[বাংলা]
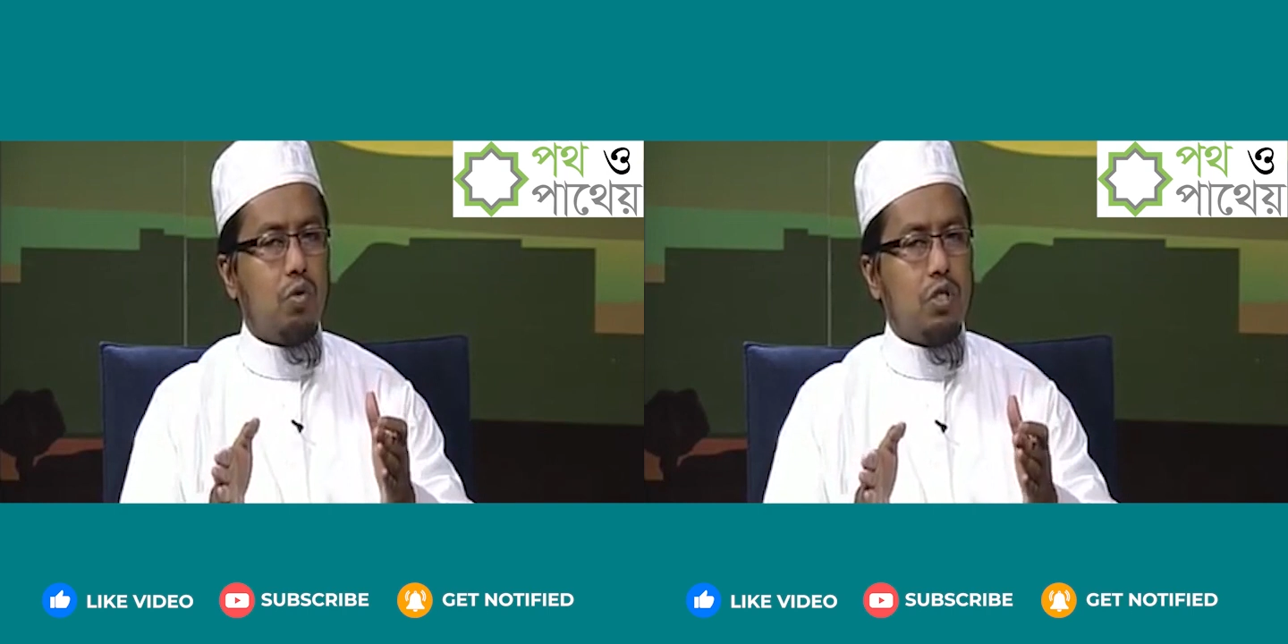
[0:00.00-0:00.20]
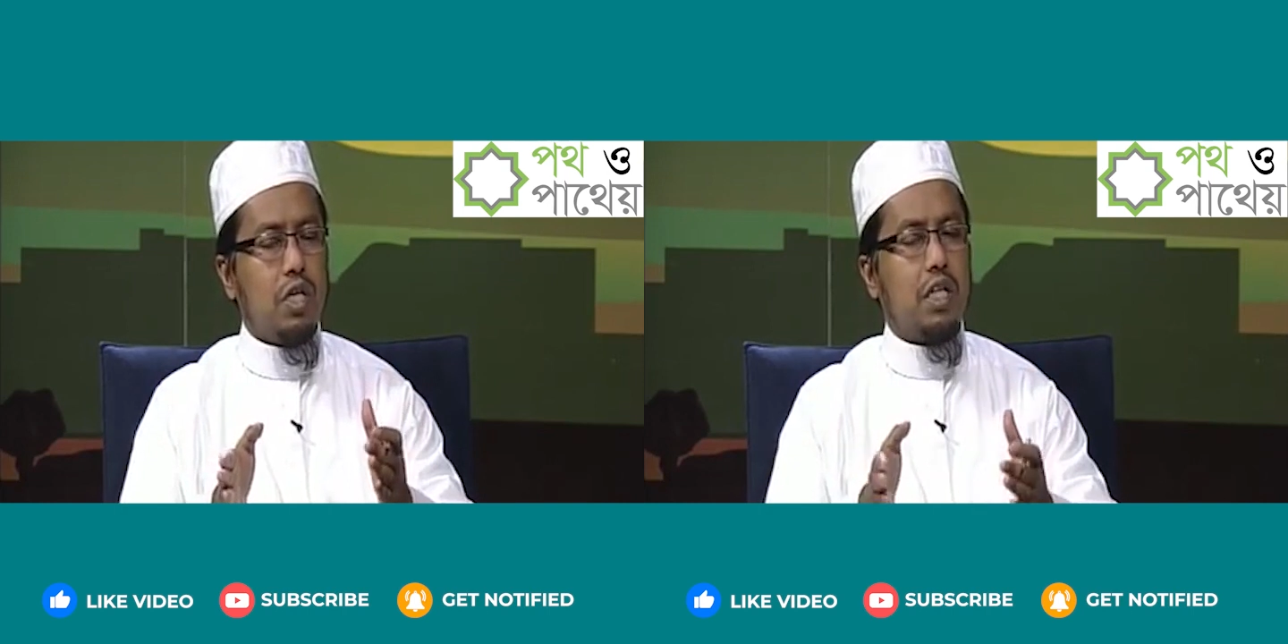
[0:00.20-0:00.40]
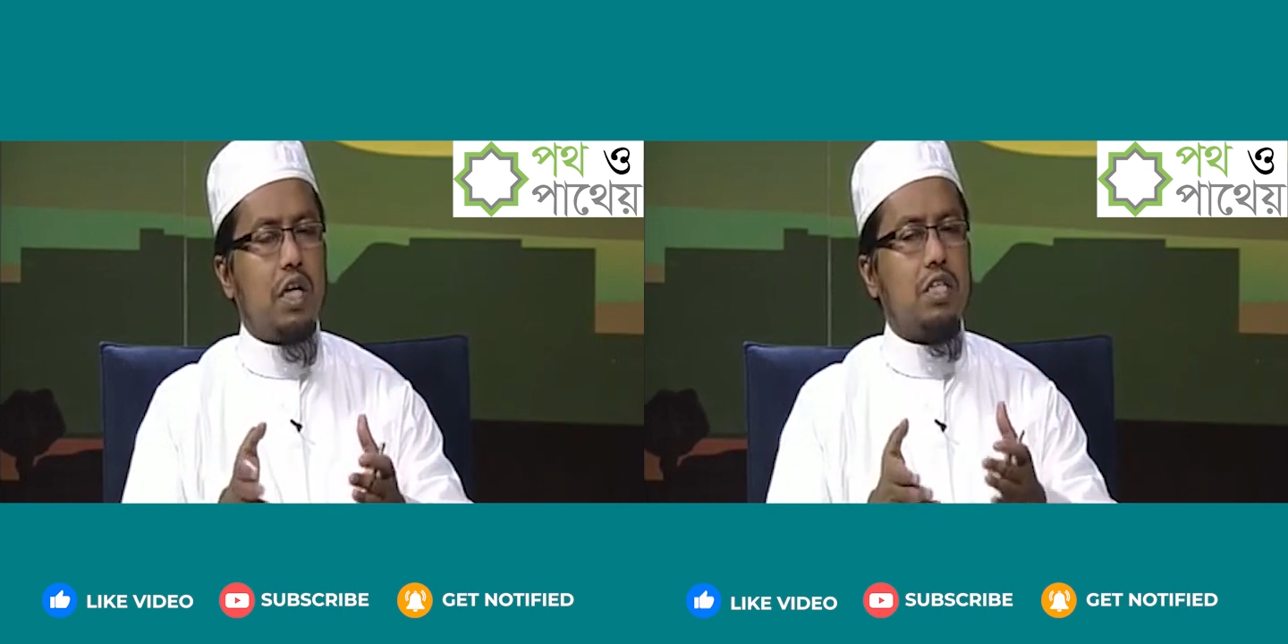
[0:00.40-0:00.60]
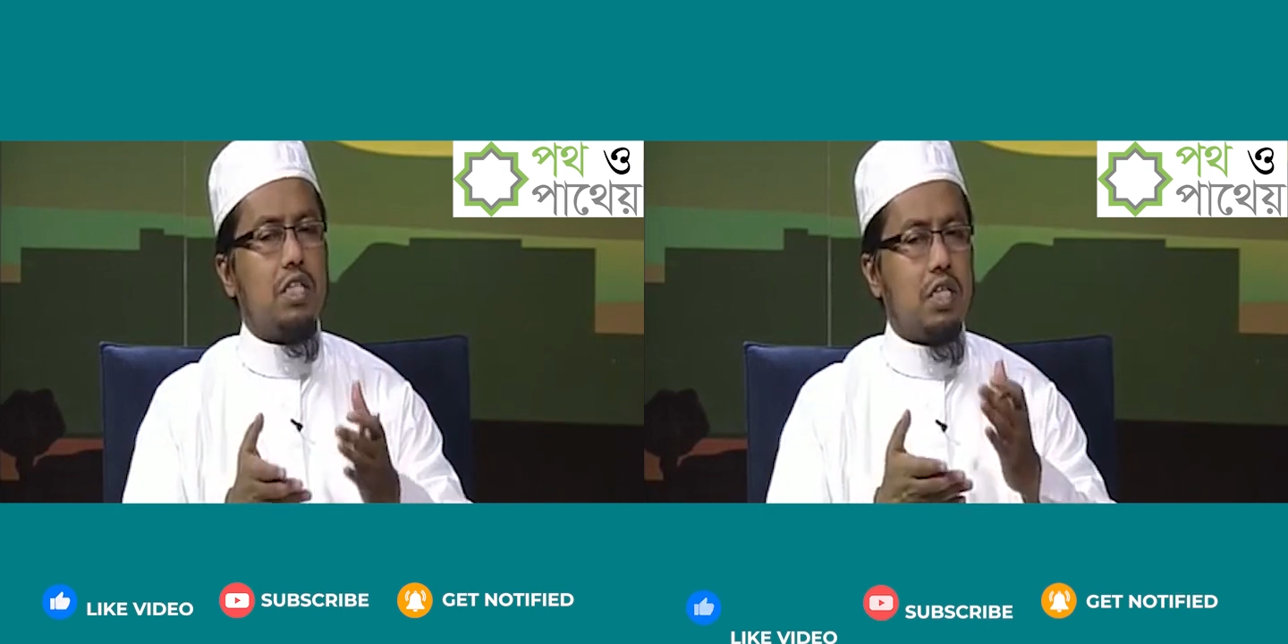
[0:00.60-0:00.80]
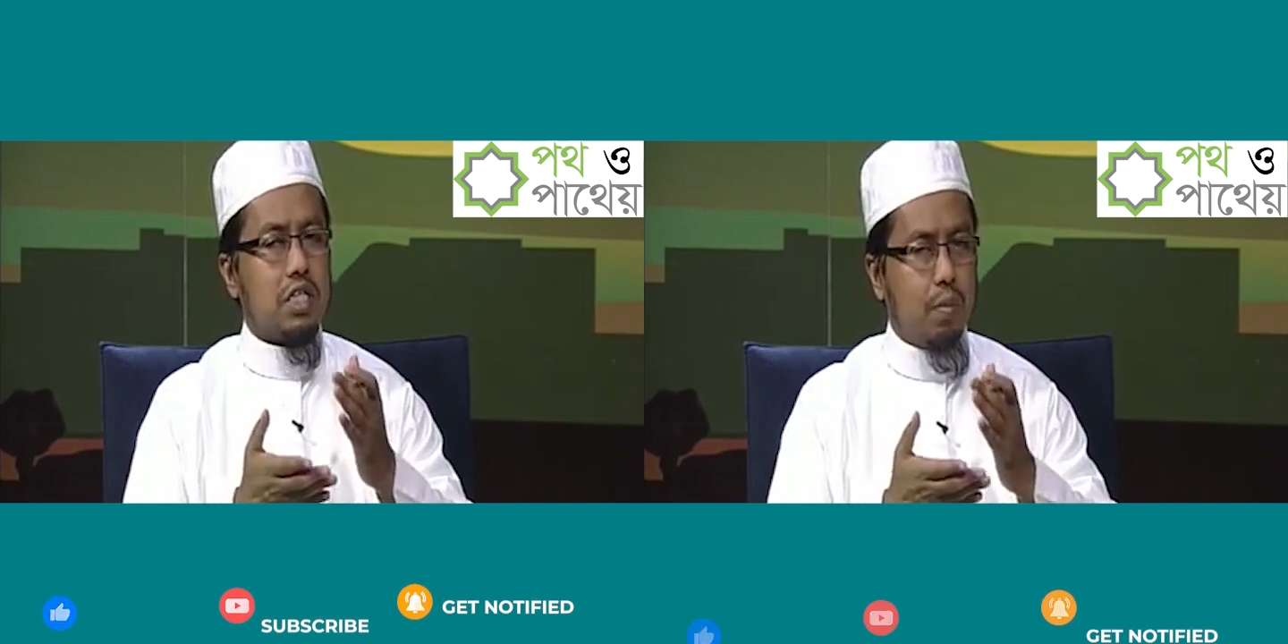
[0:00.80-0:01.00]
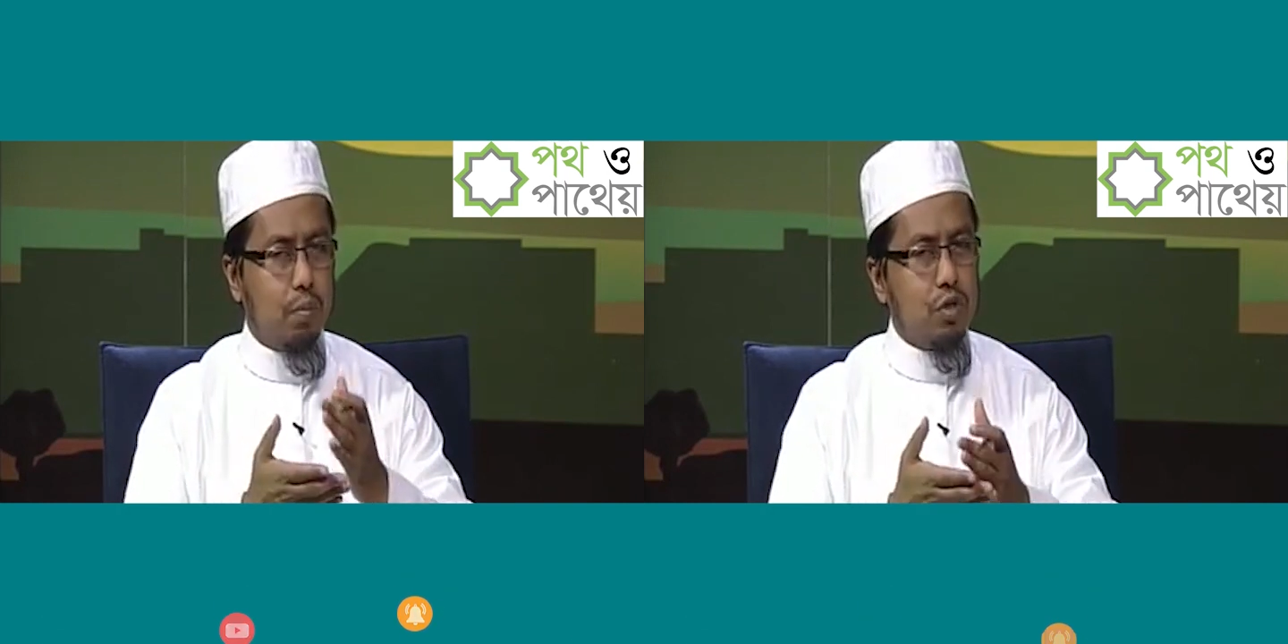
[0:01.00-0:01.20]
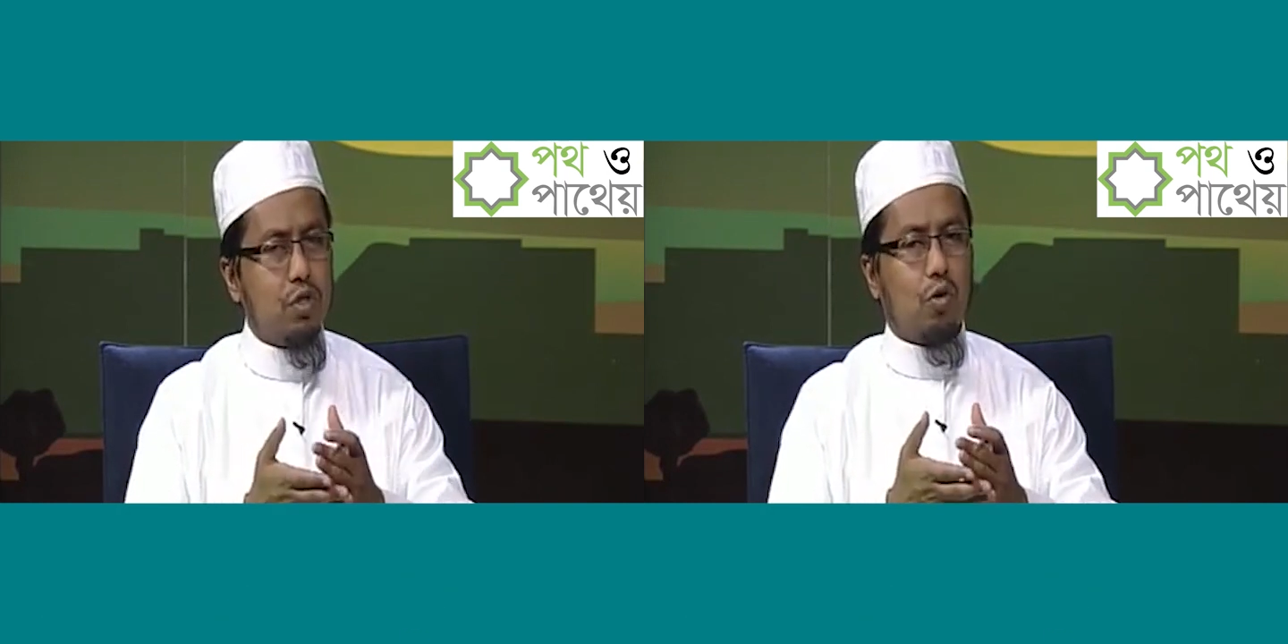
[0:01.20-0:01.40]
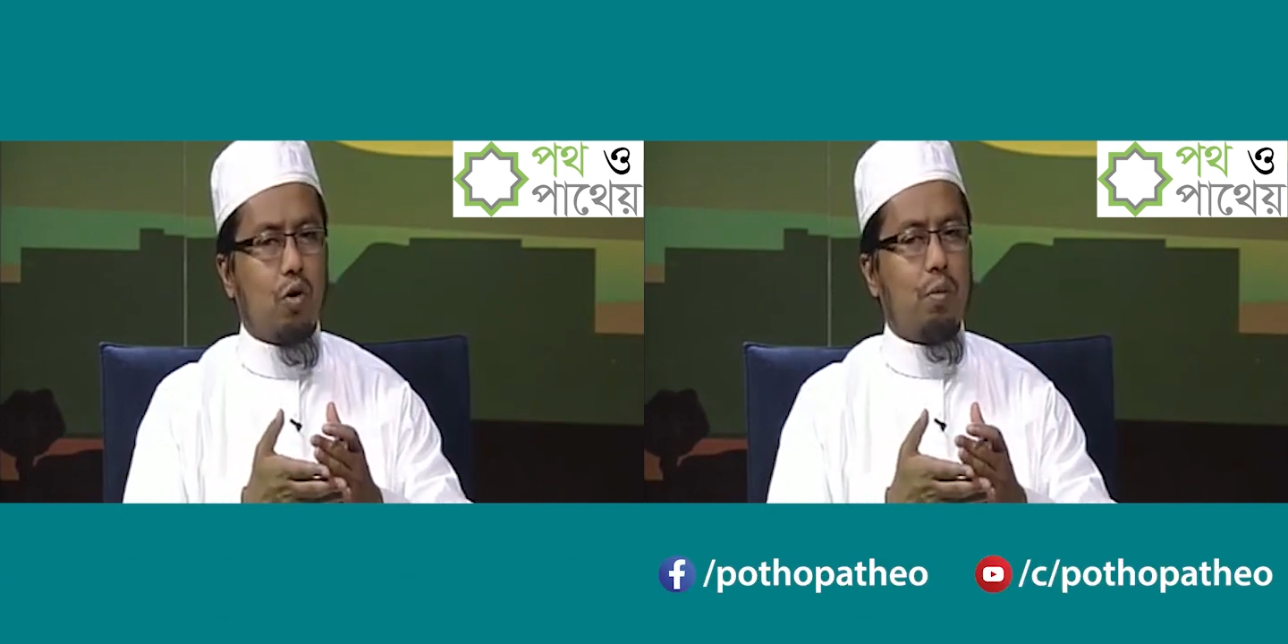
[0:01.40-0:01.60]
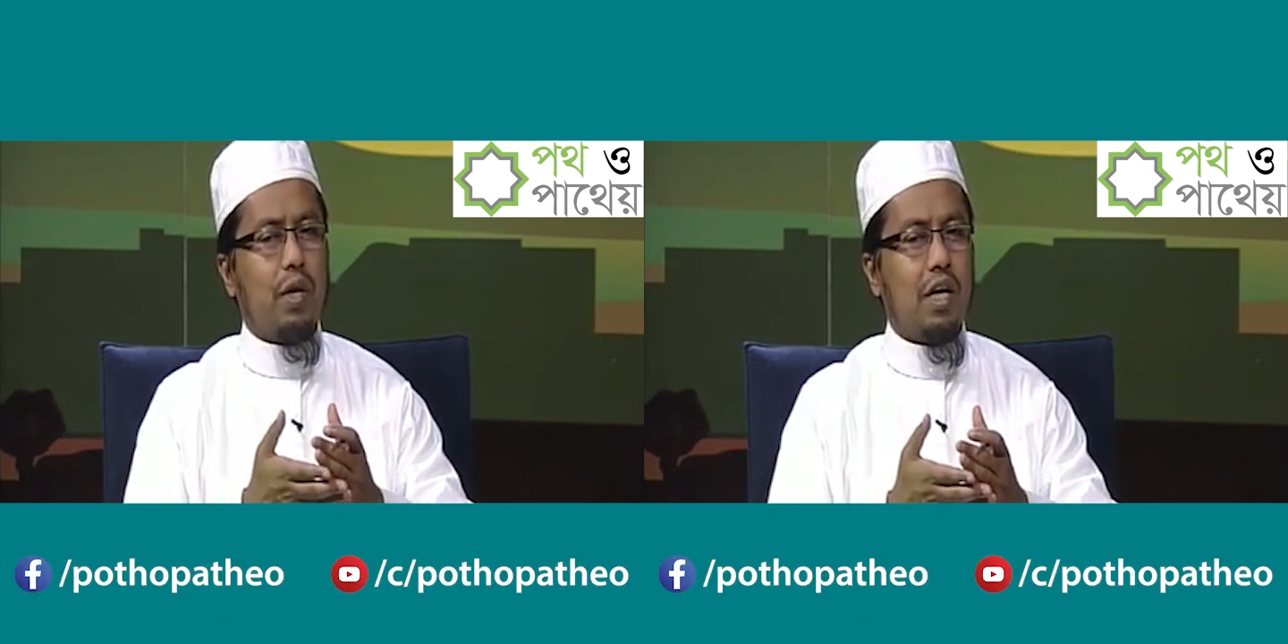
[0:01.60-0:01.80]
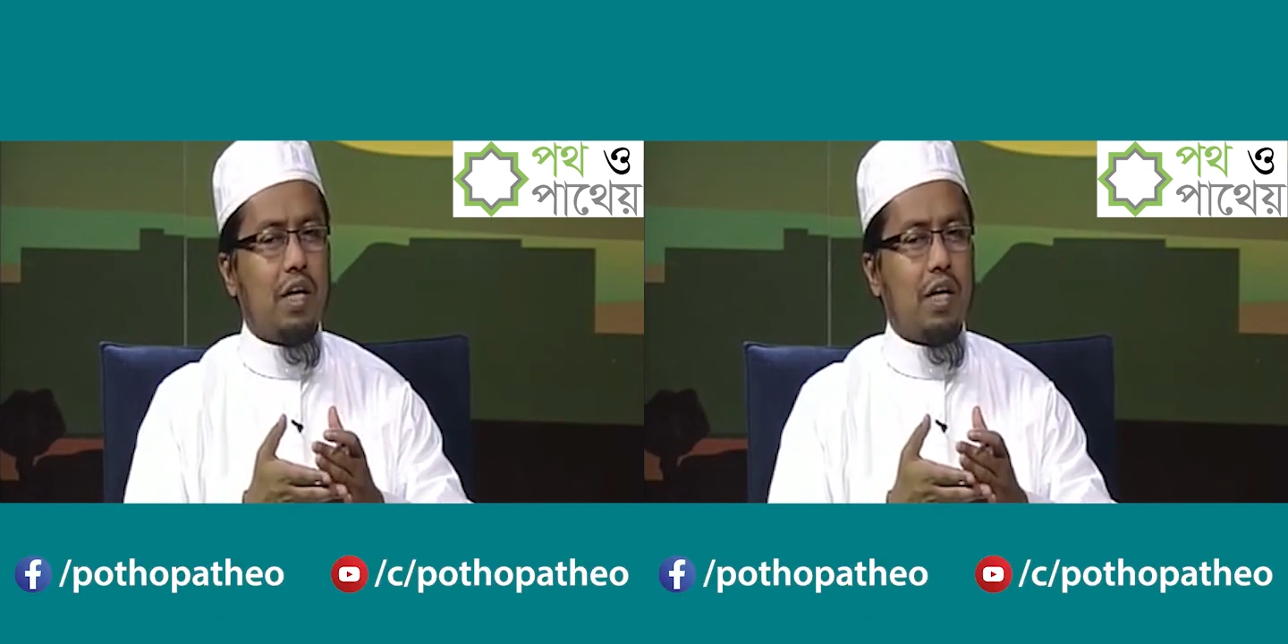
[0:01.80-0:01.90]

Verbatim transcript: অনুযায়ী তারা যেটা সাব্যস্ত করবেন